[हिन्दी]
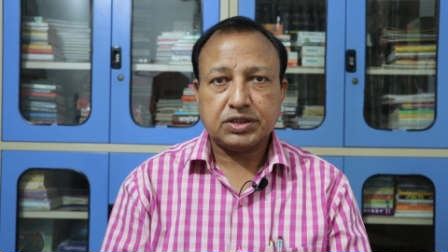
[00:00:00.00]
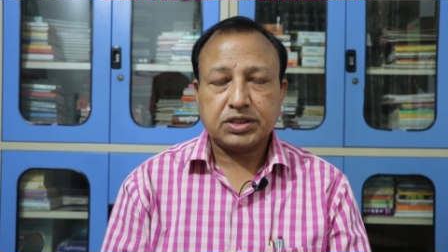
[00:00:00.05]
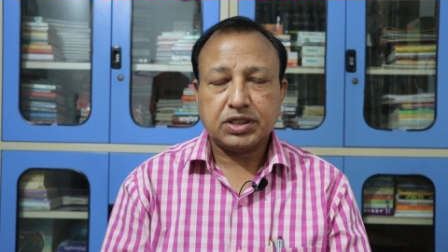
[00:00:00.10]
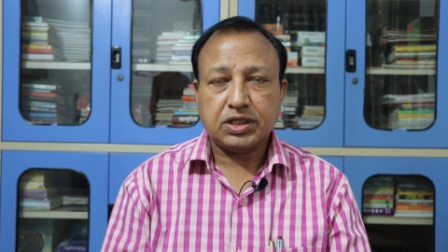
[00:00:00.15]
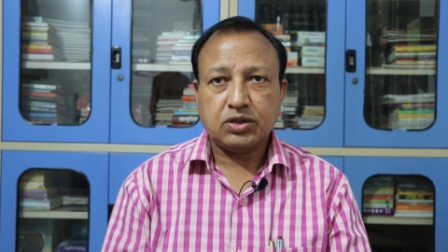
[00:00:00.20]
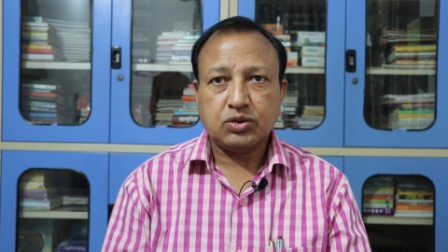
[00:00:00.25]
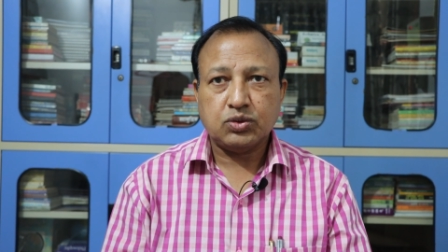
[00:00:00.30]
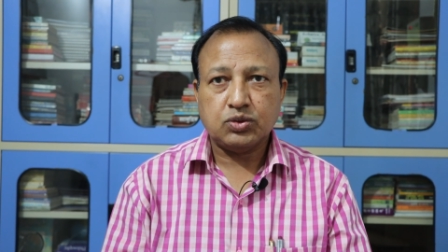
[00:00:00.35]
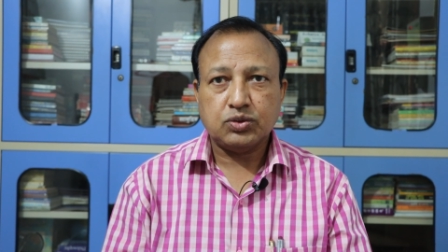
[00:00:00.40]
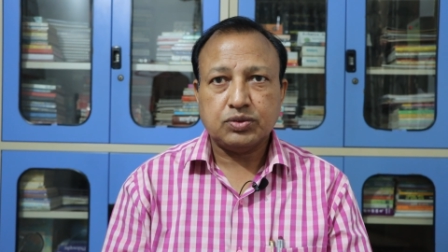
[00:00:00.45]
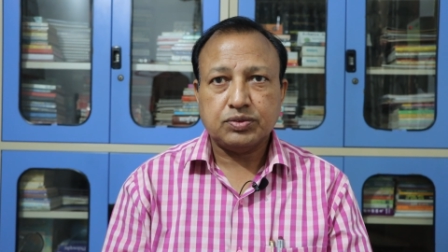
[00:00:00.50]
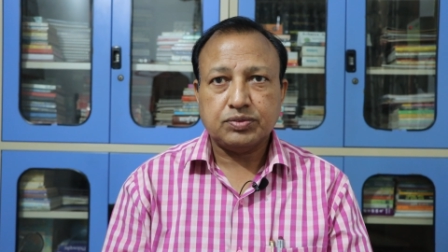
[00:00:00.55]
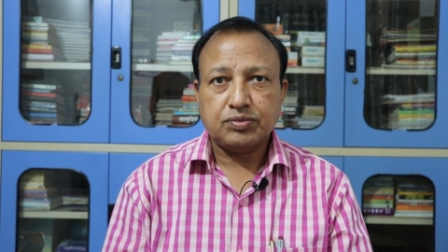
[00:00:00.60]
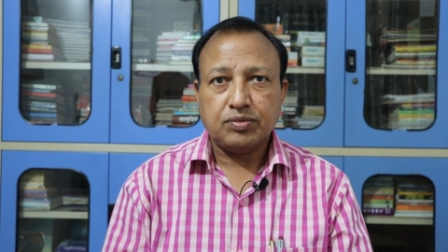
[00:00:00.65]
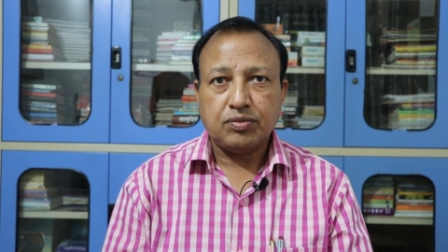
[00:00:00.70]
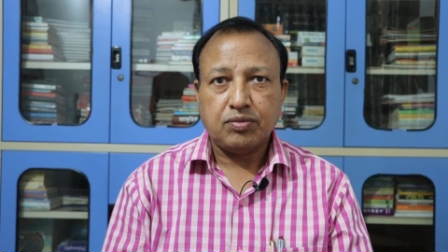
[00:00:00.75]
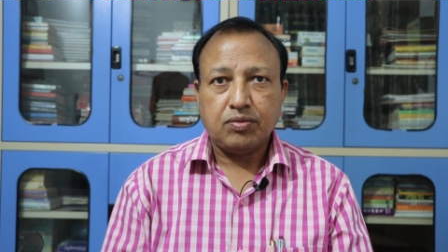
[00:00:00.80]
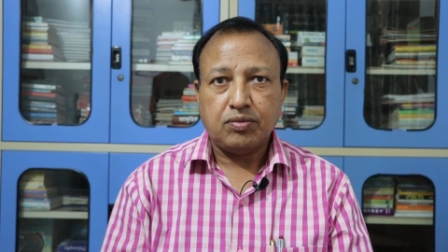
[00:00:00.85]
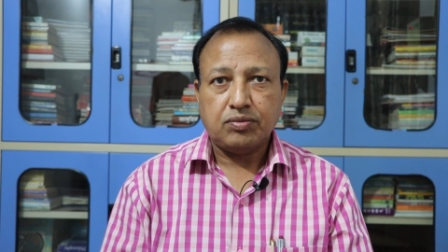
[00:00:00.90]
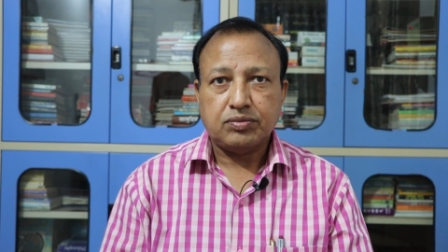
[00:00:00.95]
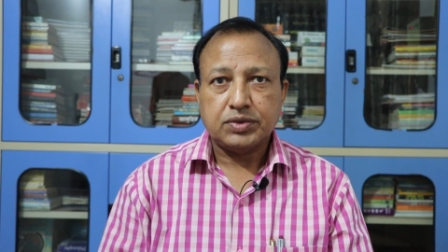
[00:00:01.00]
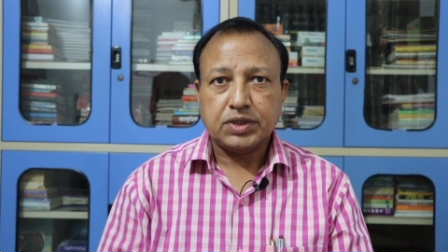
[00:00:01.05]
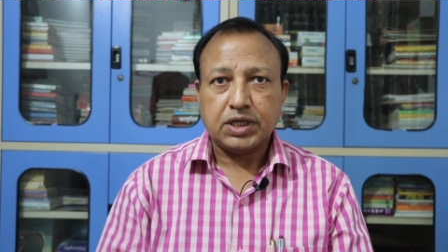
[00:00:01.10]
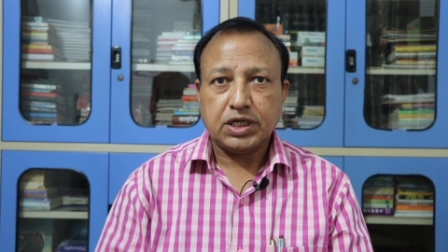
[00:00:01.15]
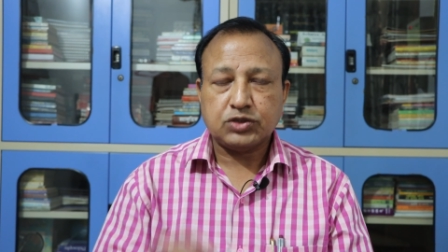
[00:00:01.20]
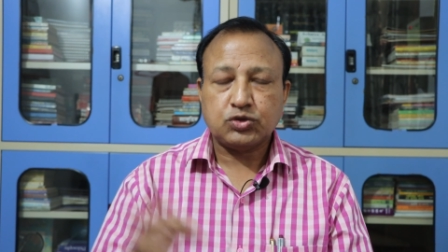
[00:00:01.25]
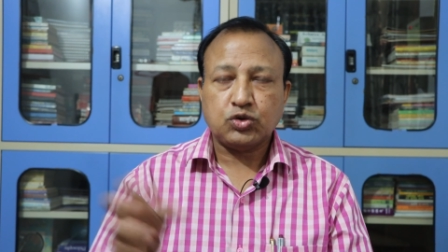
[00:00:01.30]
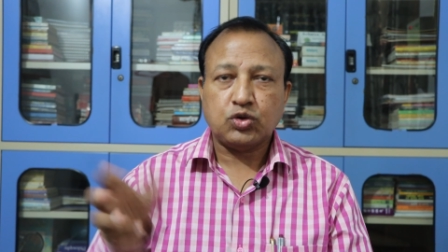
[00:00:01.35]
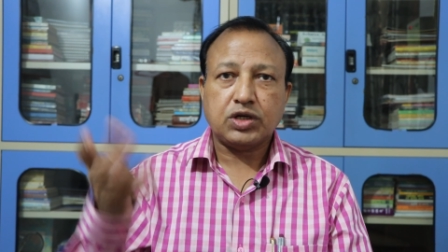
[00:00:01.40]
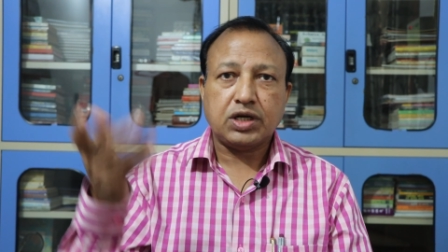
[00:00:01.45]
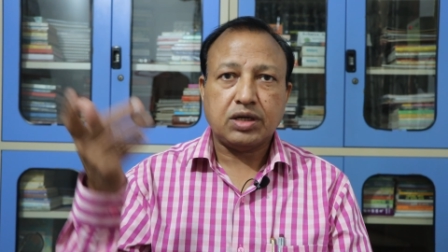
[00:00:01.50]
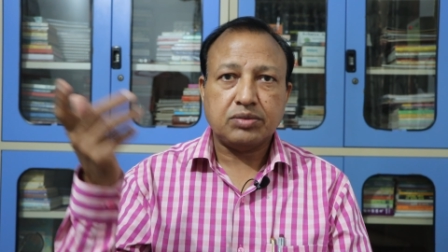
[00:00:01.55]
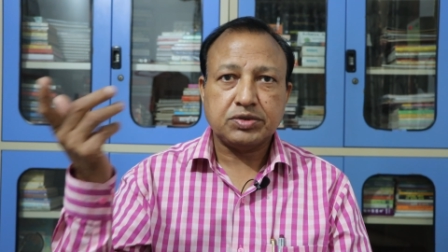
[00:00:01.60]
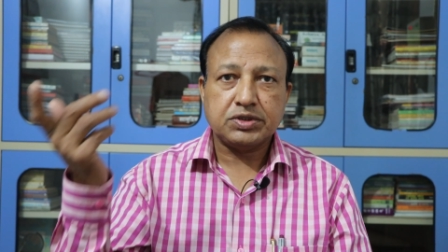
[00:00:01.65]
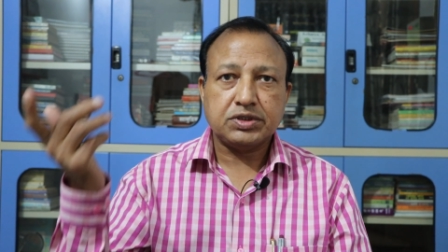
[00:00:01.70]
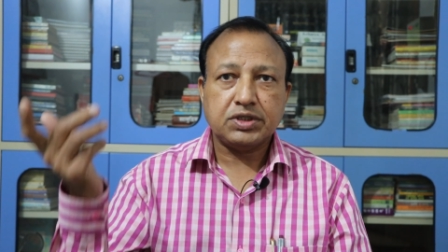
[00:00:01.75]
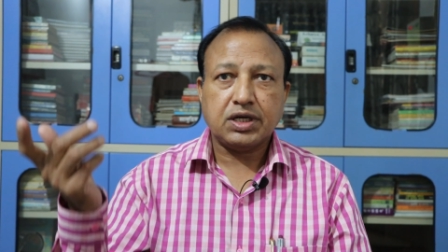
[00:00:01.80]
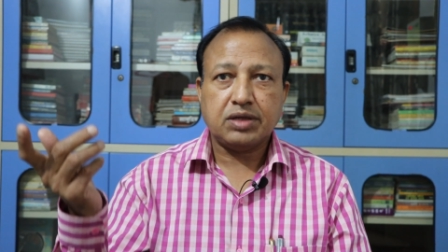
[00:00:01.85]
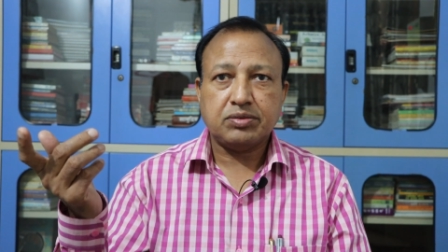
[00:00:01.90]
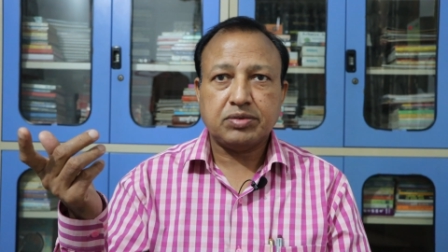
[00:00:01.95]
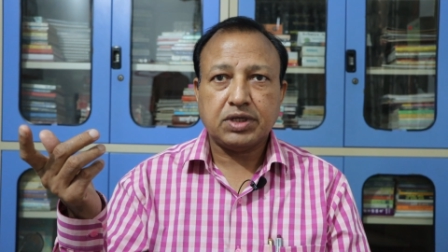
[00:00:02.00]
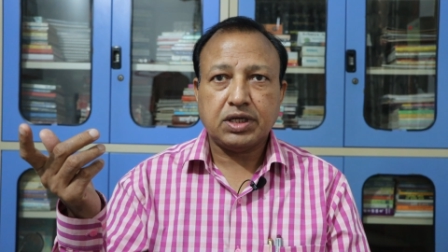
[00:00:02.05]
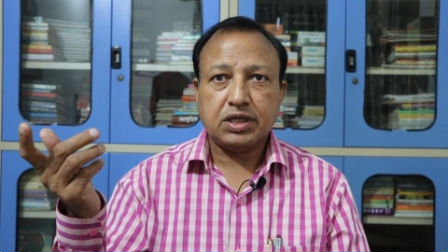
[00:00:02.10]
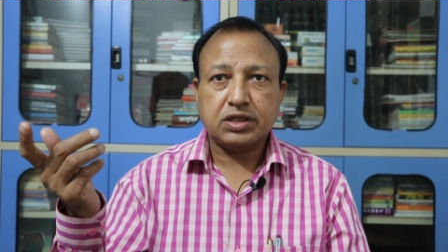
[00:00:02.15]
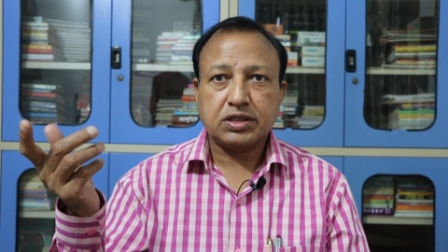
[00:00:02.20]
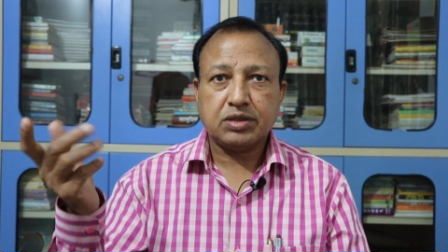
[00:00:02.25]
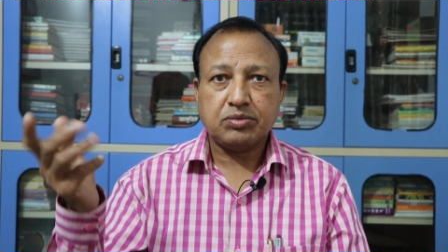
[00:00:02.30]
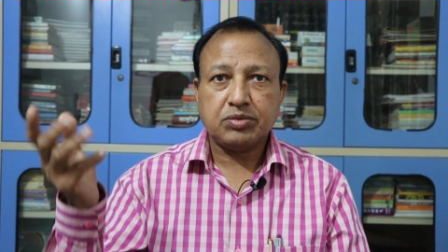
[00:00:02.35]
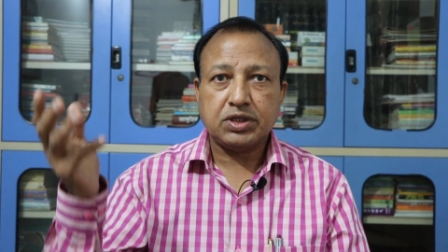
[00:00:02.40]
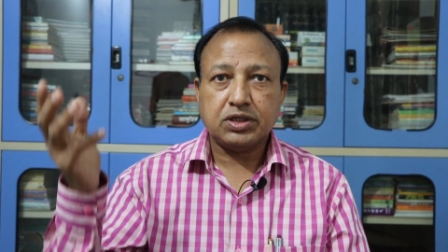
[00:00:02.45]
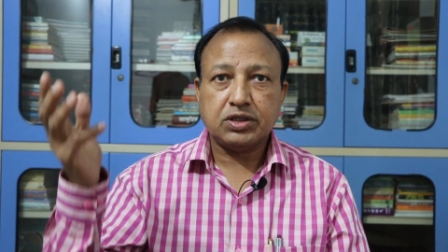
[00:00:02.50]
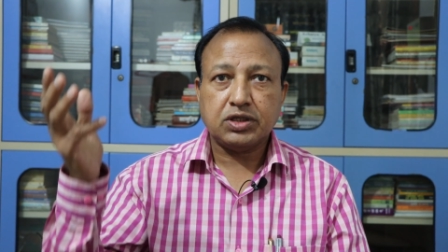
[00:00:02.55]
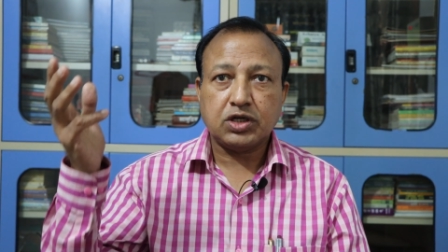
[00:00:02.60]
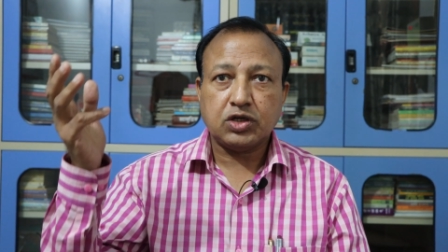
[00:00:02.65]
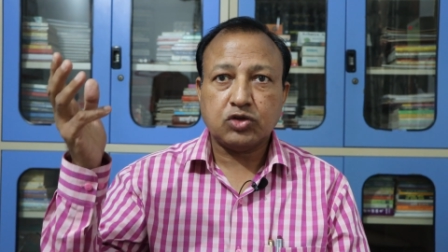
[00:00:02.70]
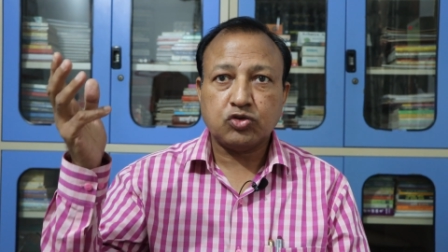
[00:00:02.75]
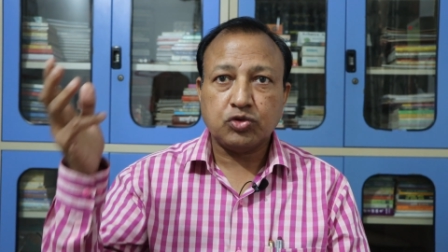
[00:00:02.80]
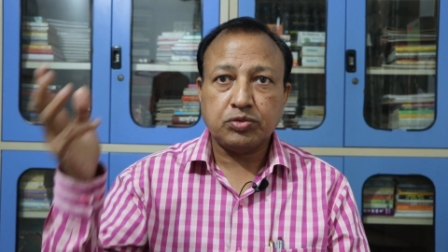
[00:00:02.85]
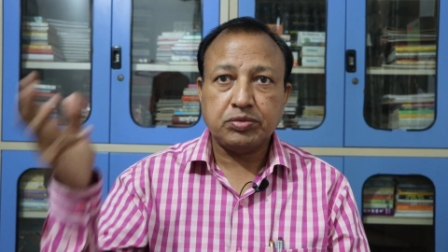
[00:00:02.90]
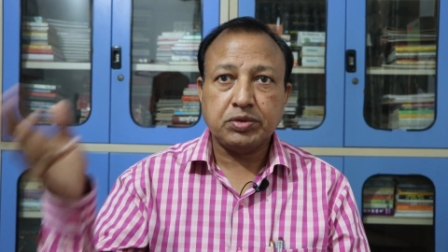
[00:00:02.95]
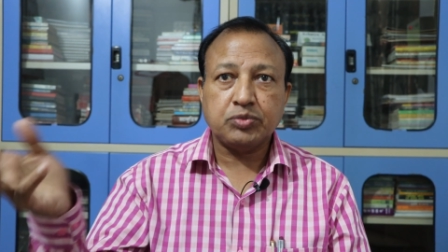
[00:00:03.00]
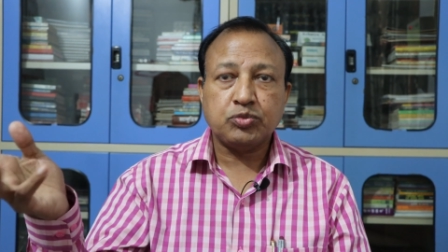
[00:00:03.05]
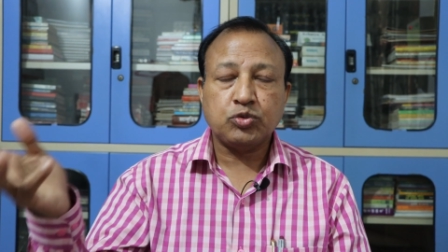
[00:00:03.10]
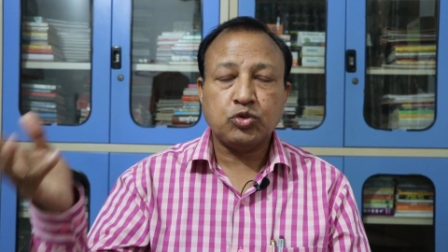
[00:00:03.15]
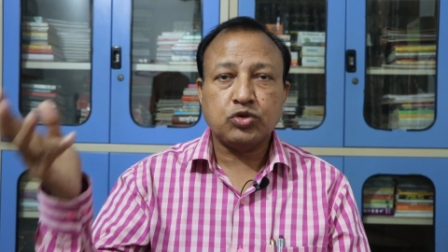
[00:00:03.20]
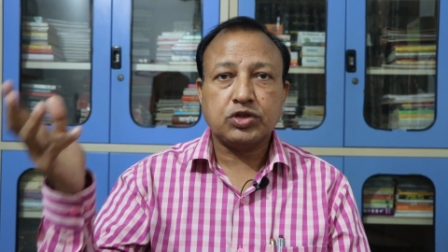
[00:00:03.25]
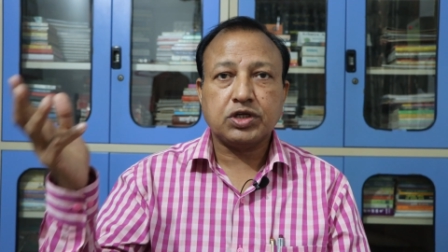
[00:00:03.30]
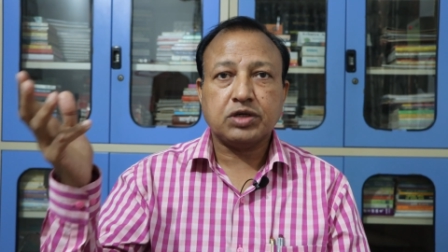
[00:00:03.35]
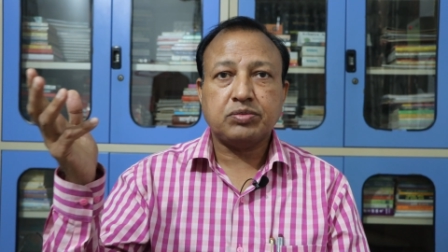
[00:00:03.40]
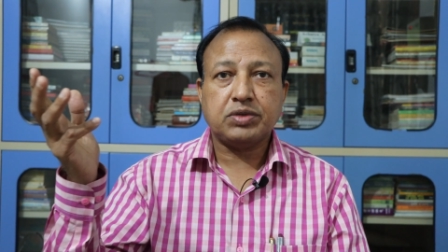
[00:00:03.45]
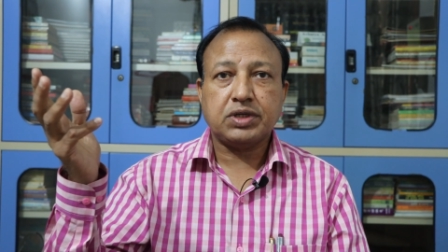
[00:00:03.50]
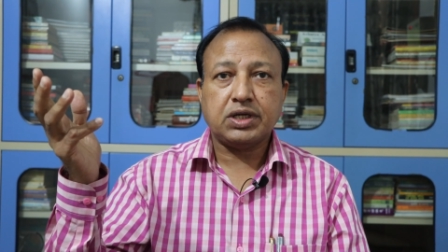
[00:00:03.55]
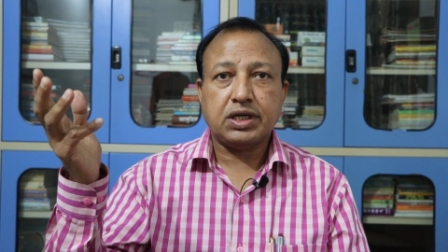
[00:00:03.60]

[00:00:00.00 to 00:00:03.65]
लेते हैं लोग ऐशो आराम की जगह बना लेते हैं मैंने देखा स्विमिंग पूल तक